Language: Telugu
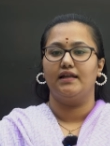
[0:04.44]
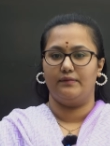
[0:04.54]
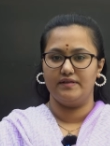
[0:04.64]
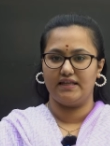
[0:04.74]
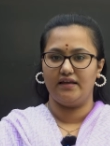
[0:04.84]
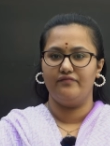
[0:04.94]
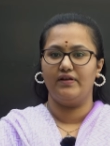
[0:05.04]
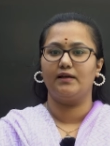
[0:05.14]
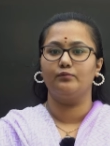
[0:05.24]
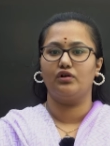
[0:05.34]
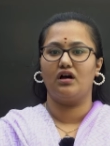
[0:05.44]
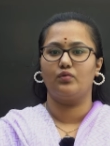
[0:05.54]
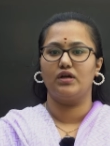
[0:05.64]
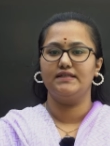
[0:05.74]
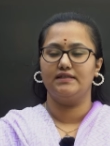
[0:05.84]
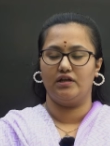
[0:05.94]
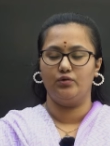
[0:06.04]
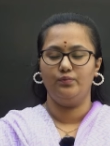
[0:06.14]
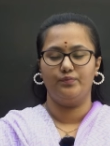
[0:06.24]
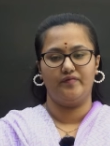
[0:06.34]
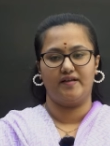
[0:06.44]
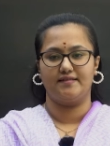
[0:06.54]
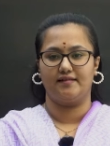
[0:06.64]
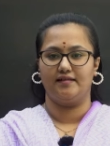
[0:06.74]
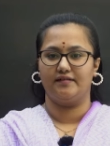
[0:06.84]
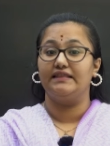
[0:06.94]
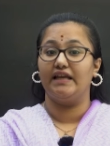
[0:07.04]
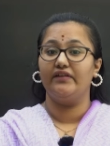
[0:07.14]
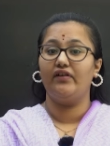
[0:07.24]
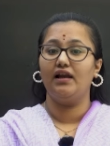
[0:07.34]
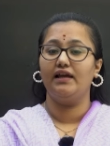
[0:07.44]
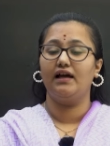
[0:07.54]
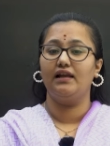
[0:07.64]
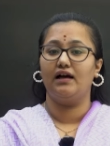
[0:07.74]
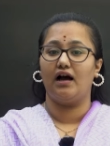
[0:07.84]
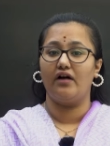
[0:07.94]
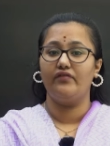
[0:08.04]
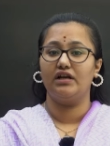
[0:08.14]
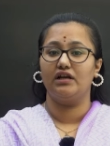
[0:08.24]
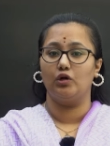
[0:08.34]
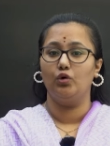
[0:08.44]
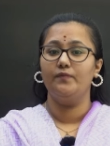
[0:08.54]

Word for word: నమస్తే వెల్కమ్ టు ఆర్ వాయిస్ నేను మీ వాత్సల్య దేవాలయాల ఆవరణలో